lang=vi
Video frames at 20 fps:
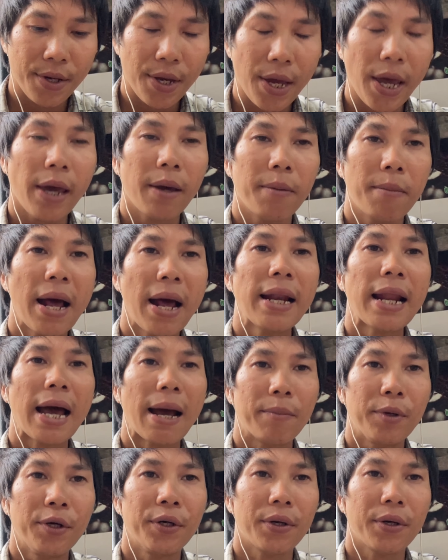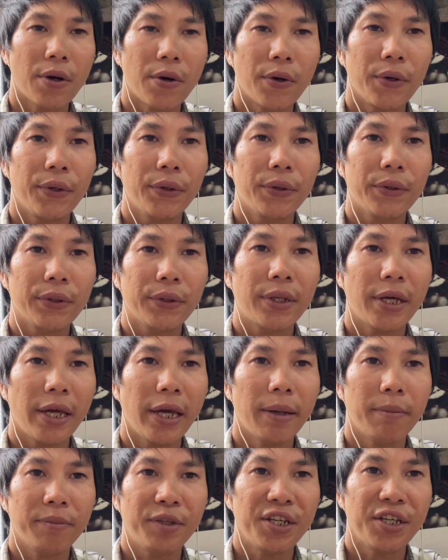em đã làm được rồi thì
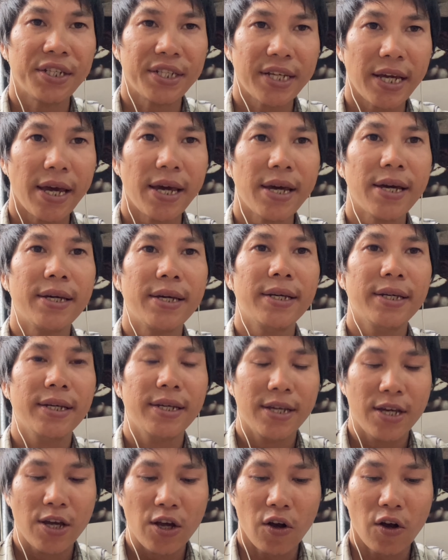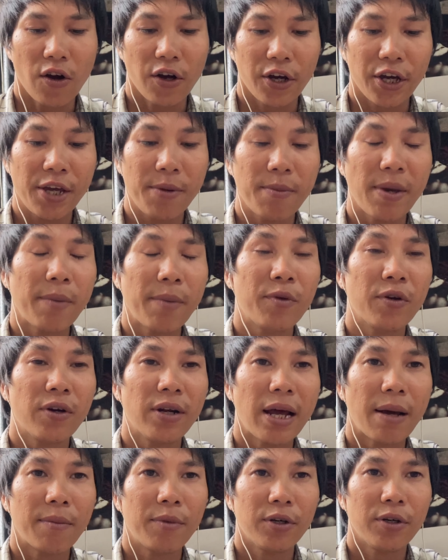em chia sẻ còn khi mà em chưa
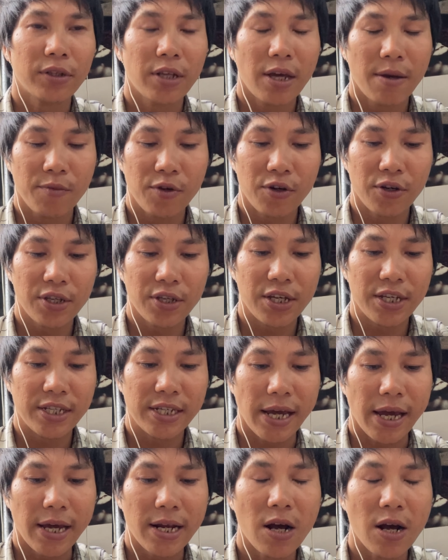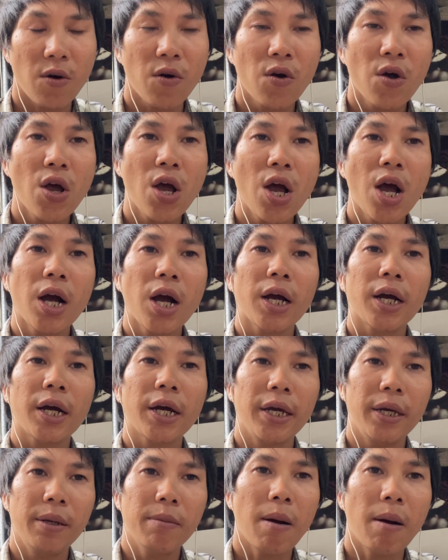làm được thì em chưa chia sẻ đâu
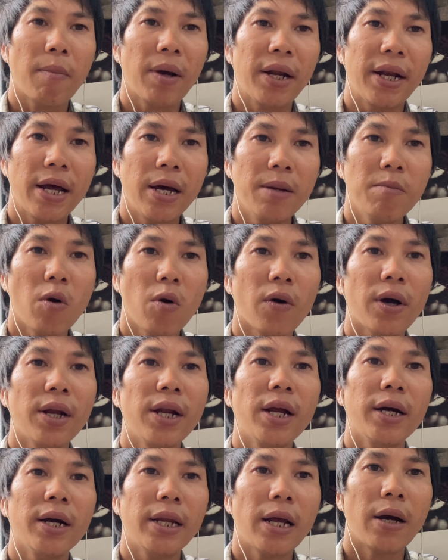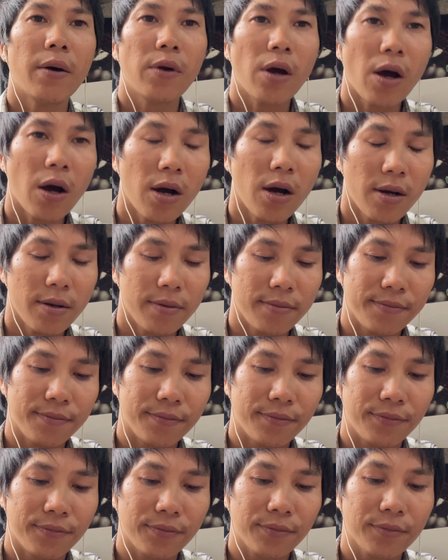khi mà mình đến một cái nơi nào đó
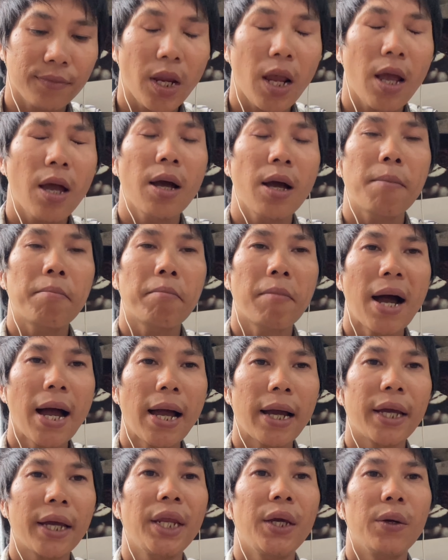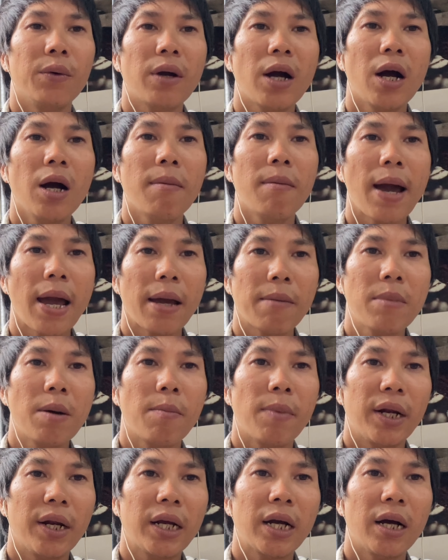ba cái điều cơ bản mà
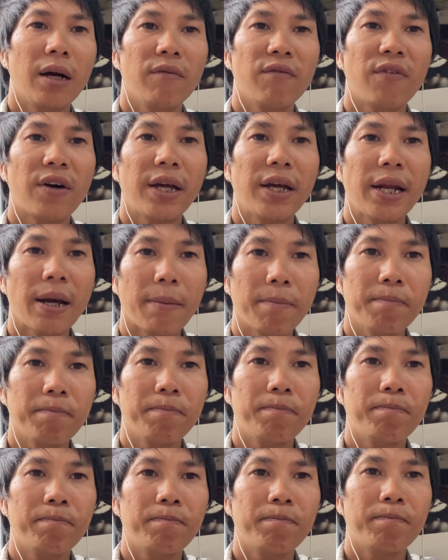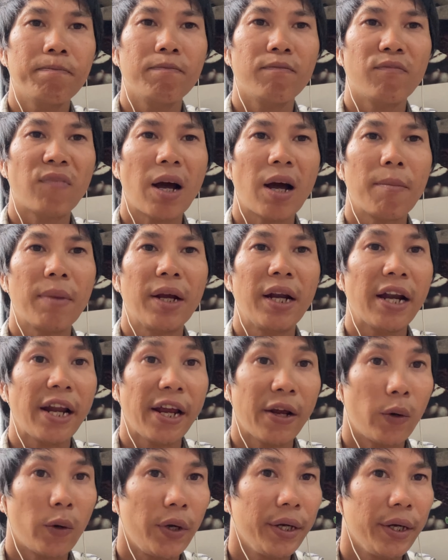mình cần phải nắm và mình
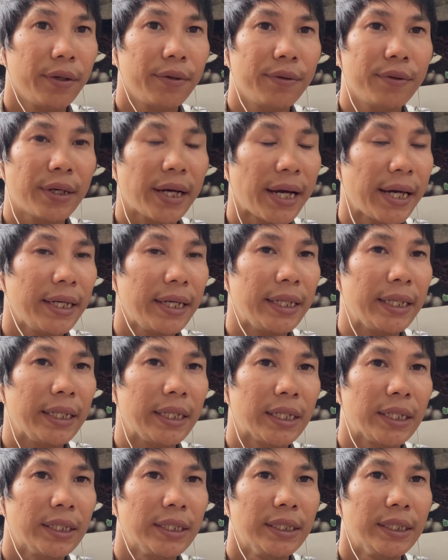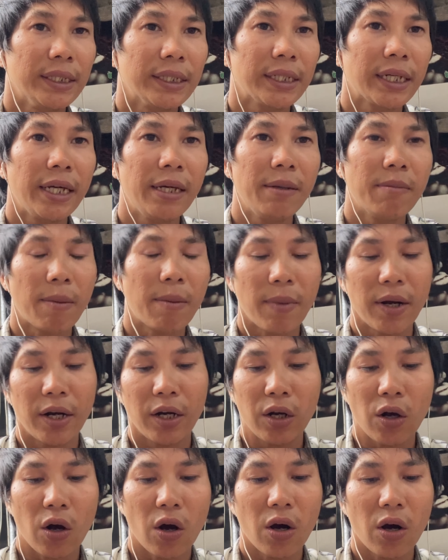rèn luyện ngay từ khi mà mình
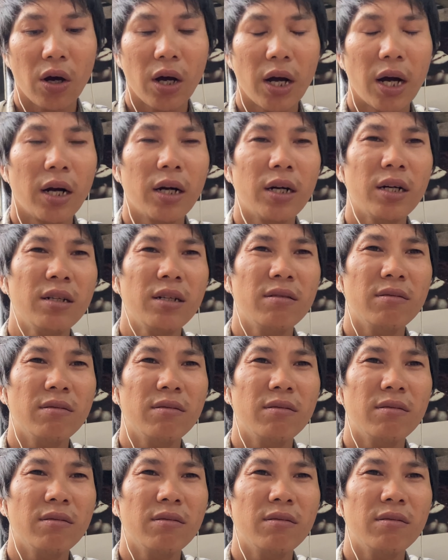còn ở